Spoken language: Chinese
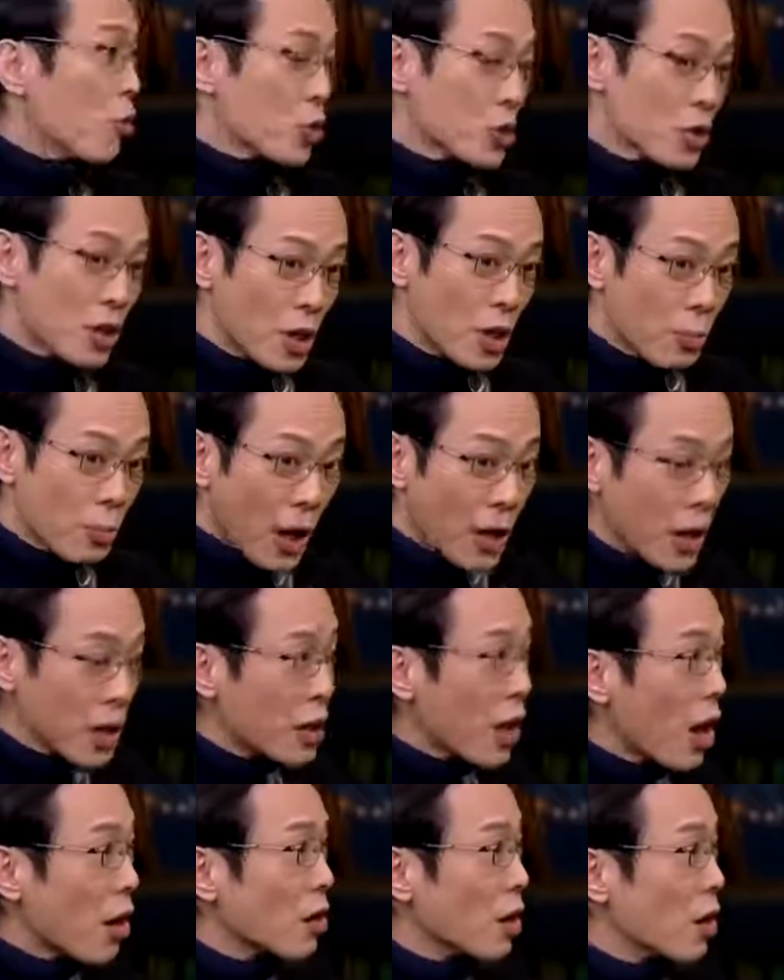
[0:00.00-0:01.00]
我说你把那
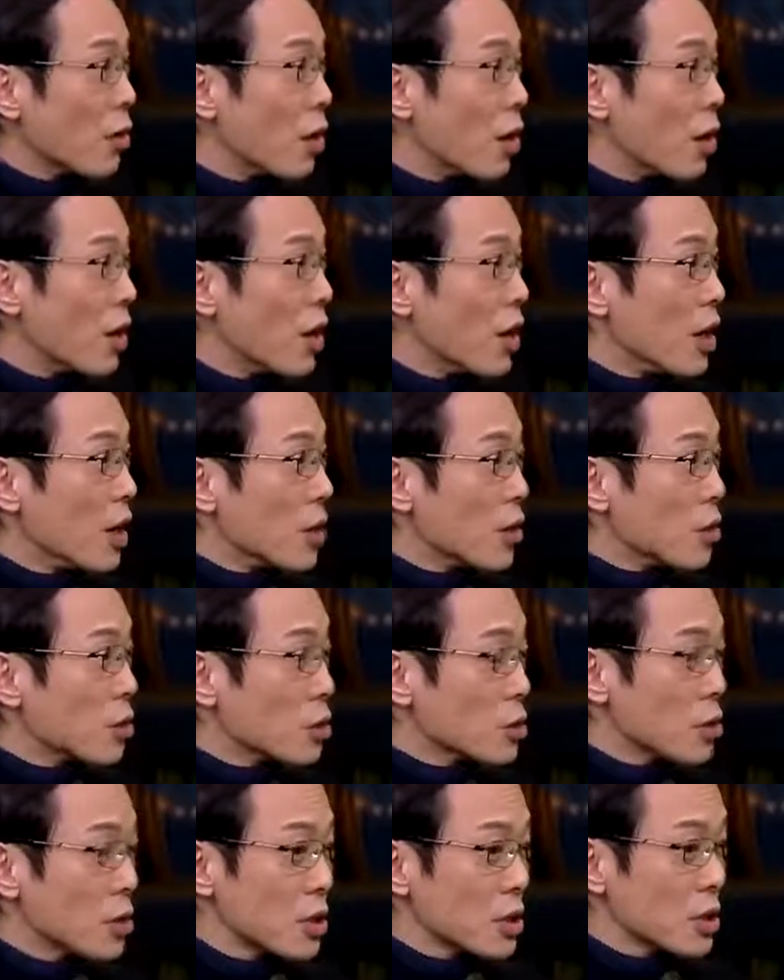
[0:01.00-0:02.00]
药给我。
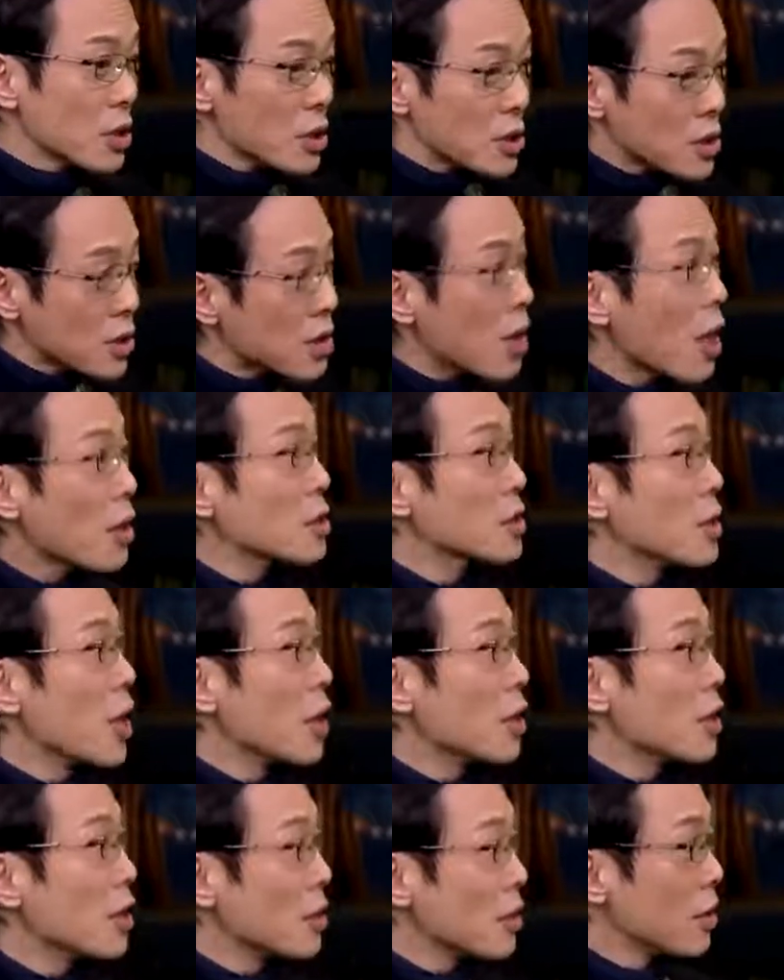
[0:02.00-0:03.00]
我说你是要
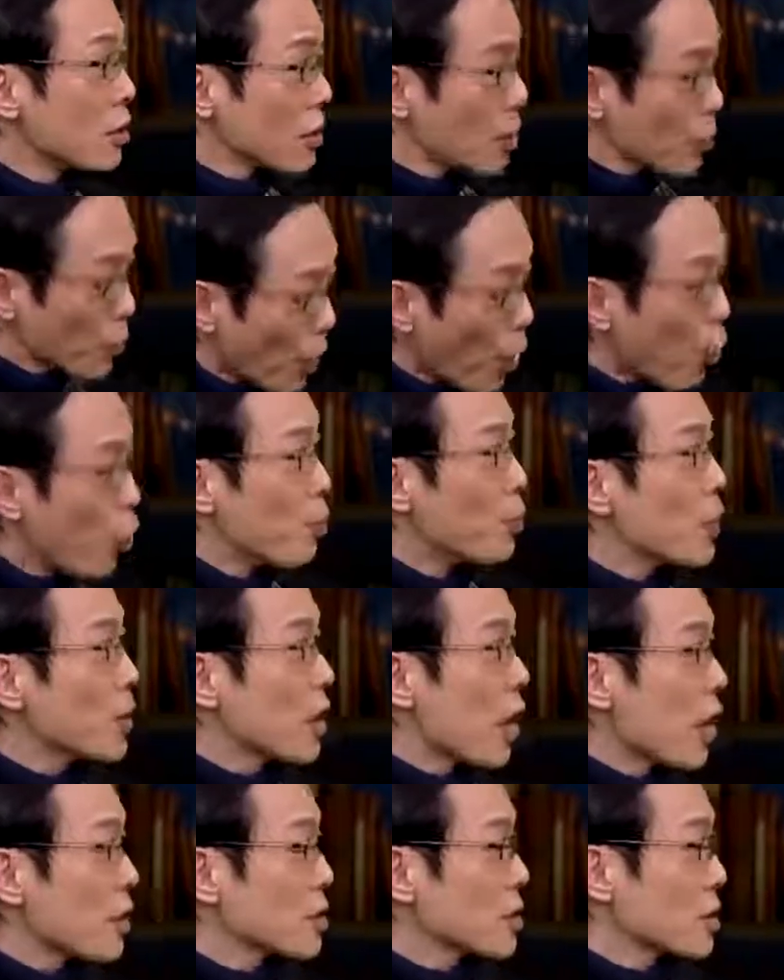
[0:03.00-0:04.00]
钱，你你把我
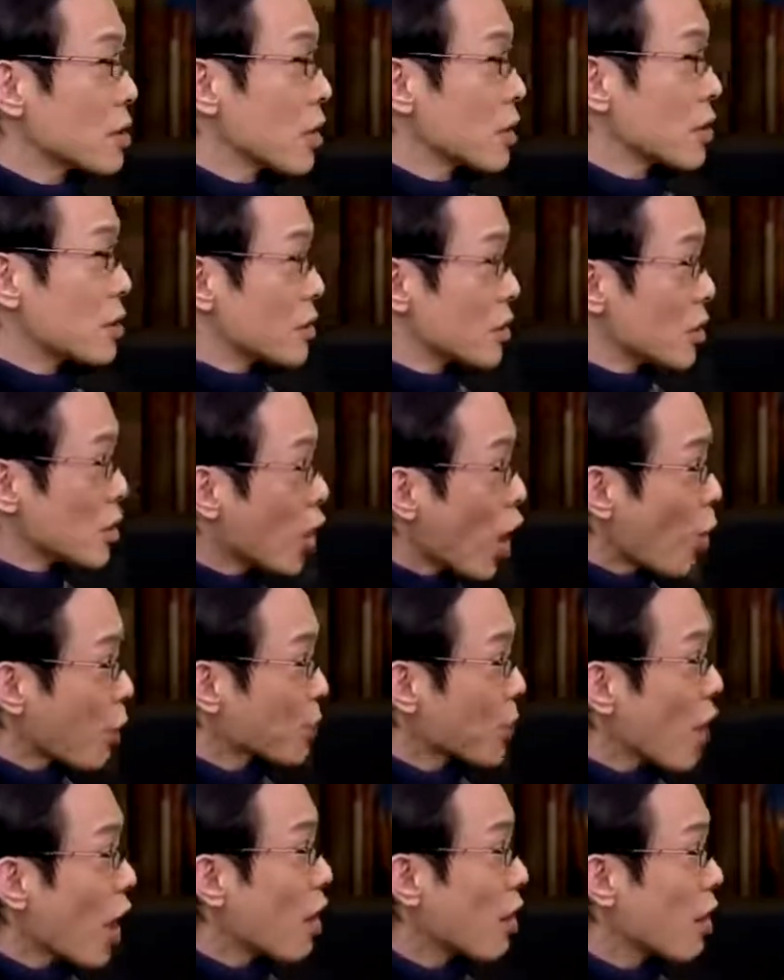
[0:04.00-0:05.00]
命搞死了，你就要
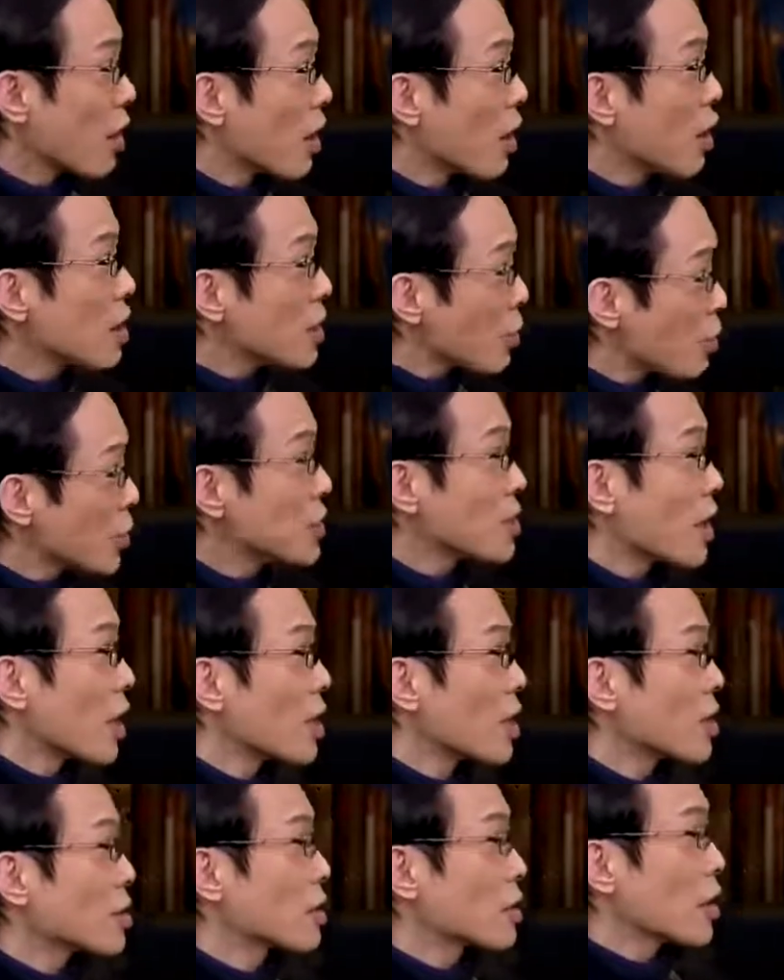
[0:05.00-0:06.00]
不到了。哎，他们
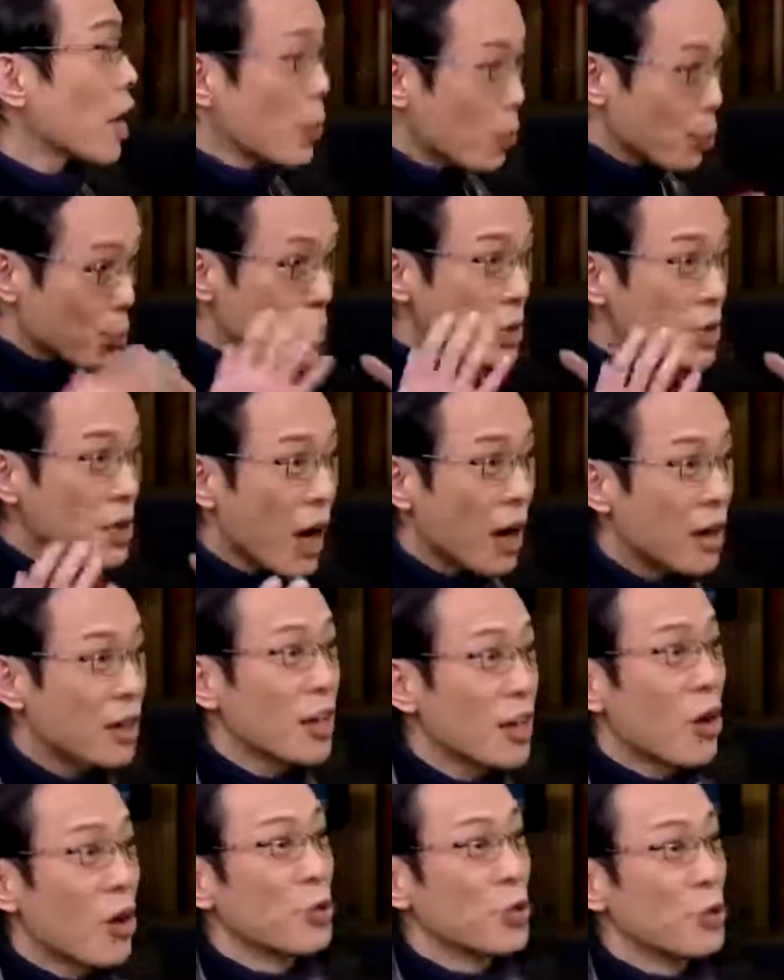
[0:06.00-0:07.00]
想也是，他也不想
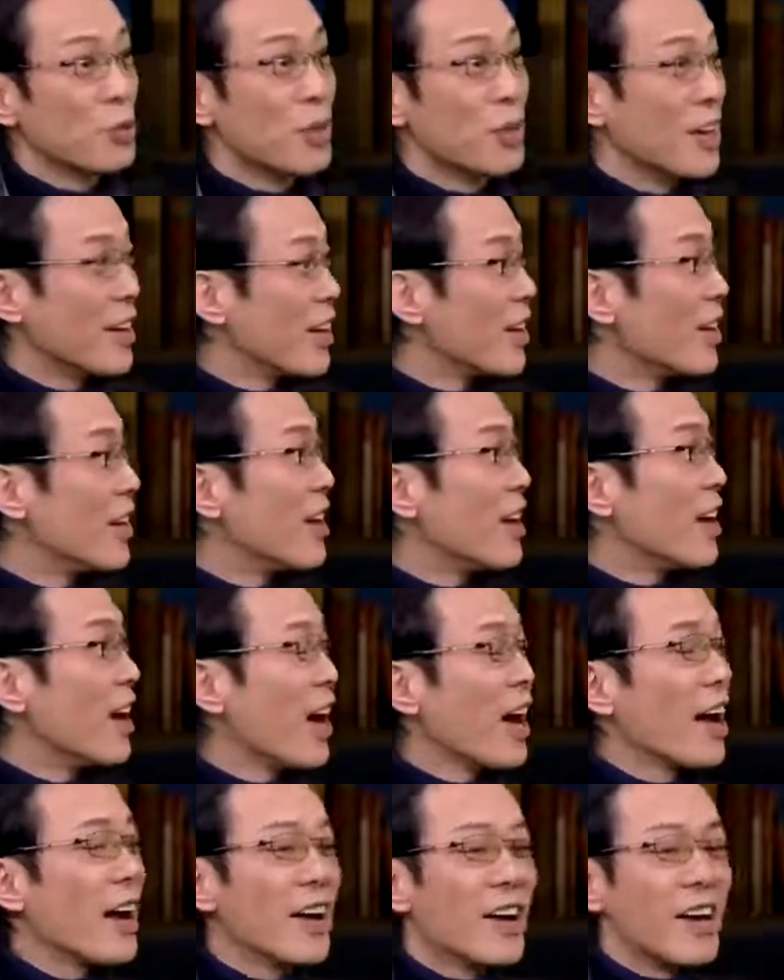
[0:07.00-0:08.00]
要我的命，
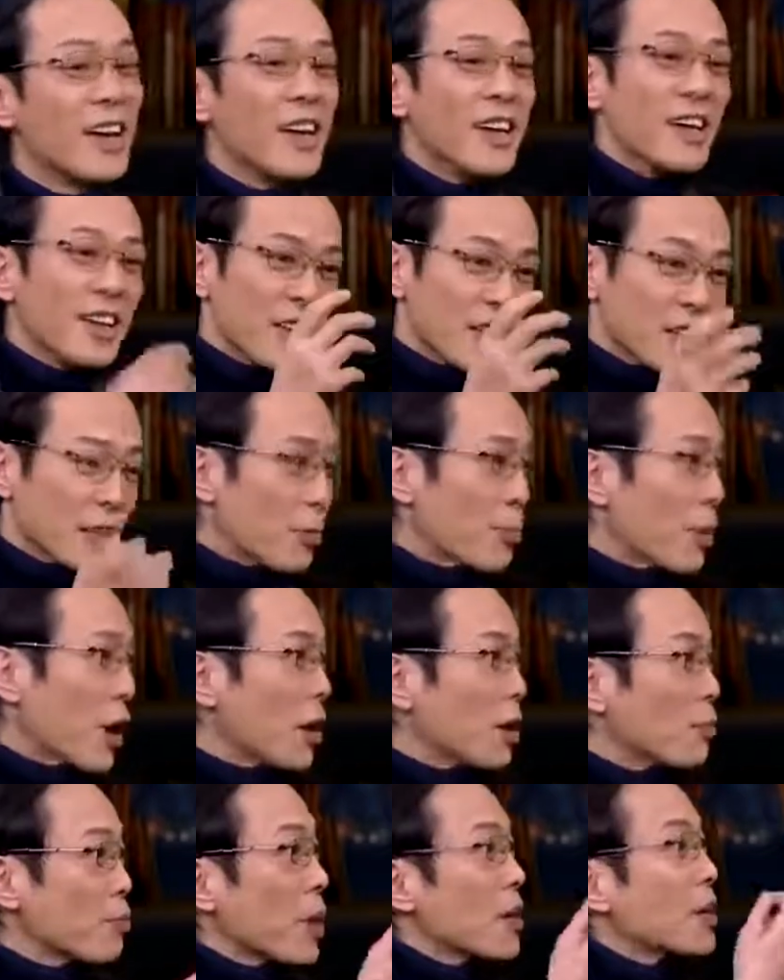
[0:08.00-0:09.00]
哎，就
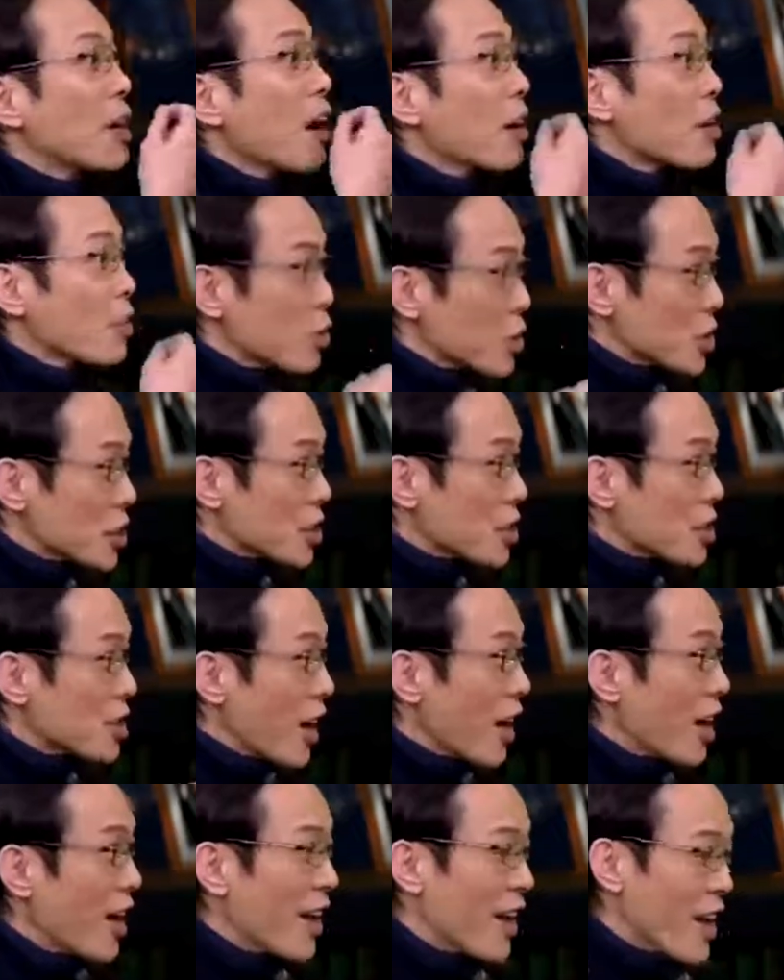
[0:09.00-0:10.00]
把把药给我吃
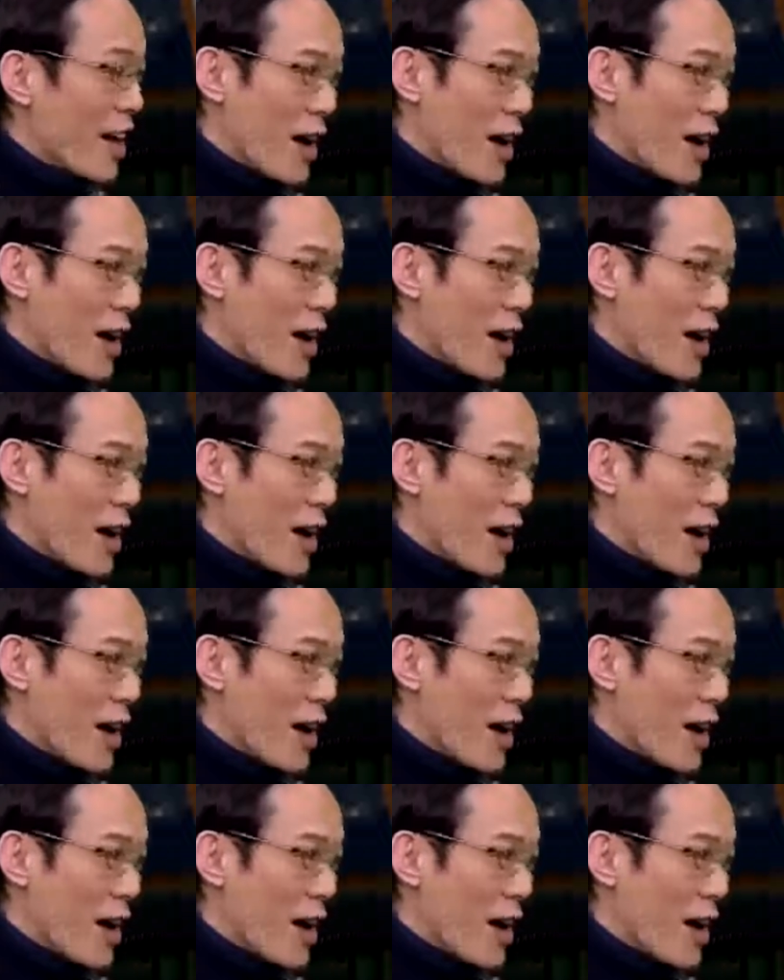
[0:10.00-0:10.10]
了。